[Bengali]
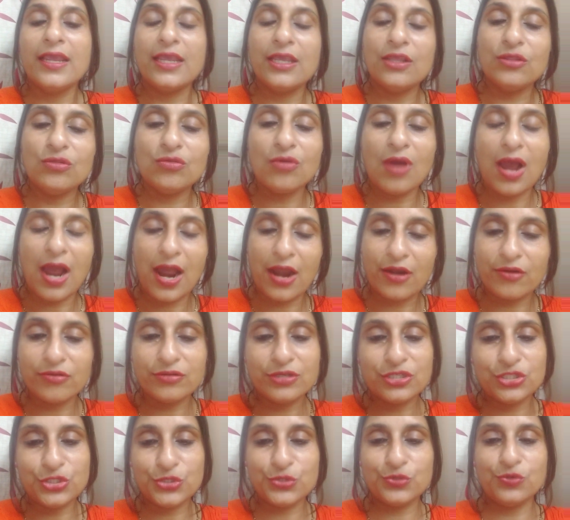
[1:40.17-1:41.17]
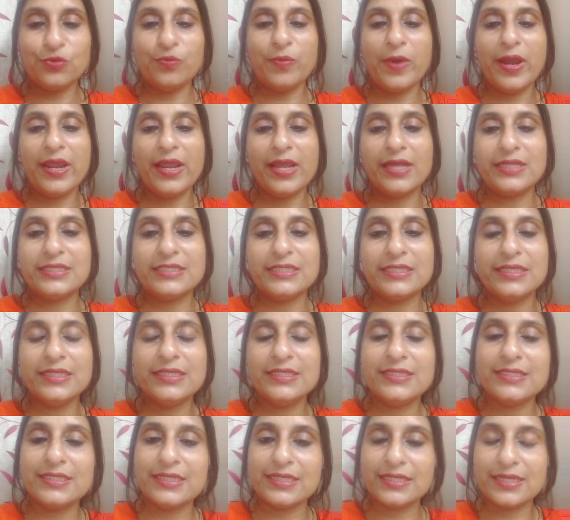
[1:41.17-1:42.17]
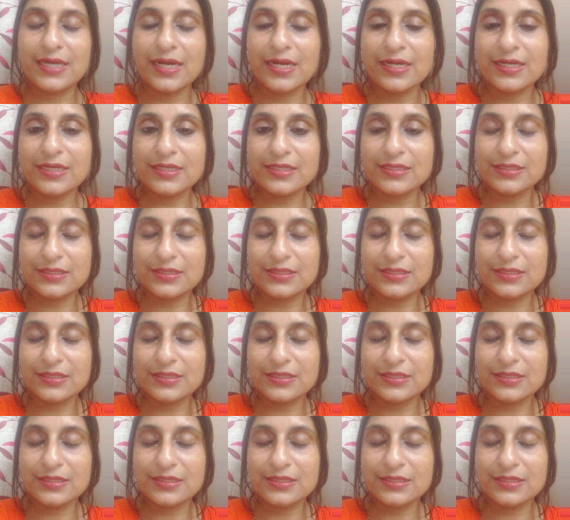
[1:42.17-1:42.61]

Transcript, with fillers: কিন্তু আরও কিছু উপায় আছে যেটার